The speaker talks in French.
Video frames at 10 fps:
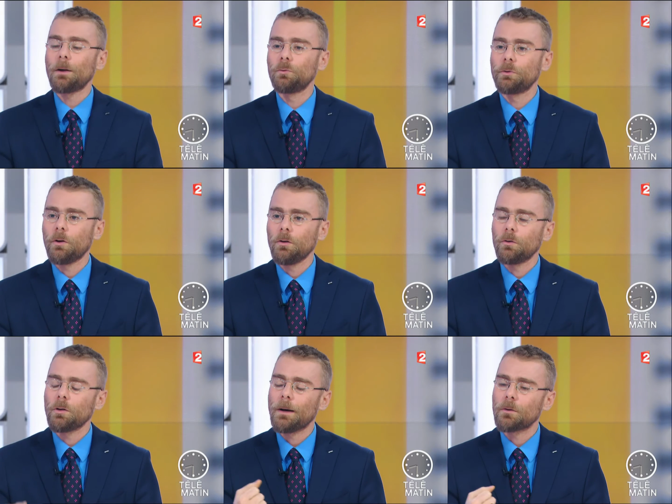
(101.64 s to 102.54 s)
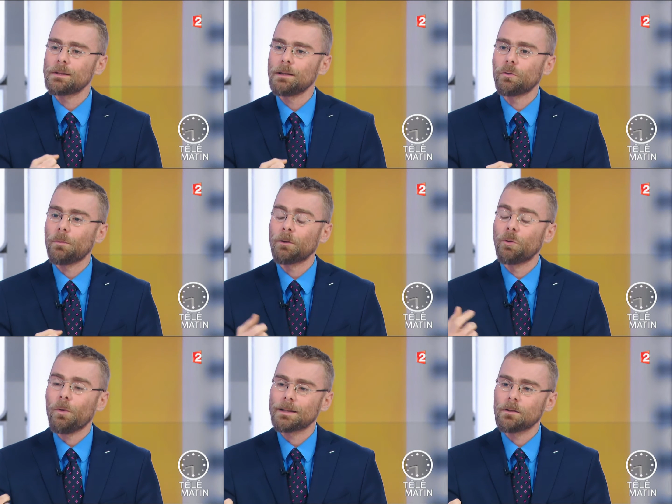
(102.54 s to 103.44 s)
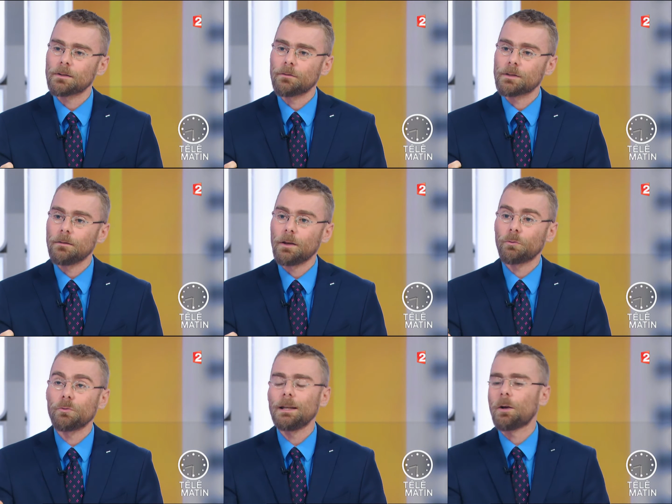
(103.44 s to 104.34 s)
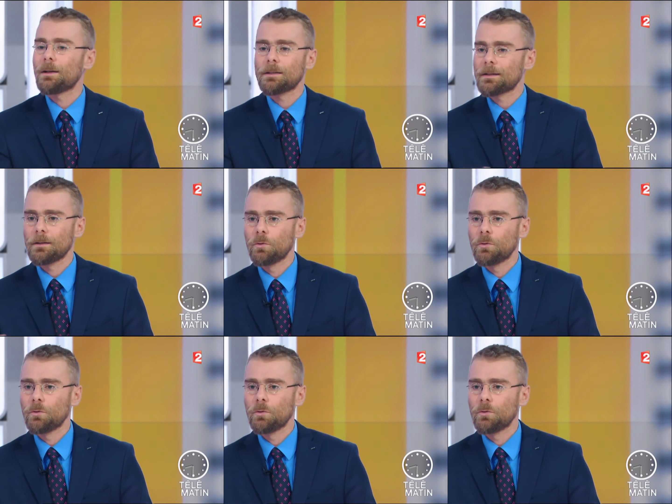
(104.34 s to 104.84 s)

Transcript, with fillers: tout le temps, on en parle aussi quand on parle de croissance. Hein. Vous savez, quand on dit la croissance est de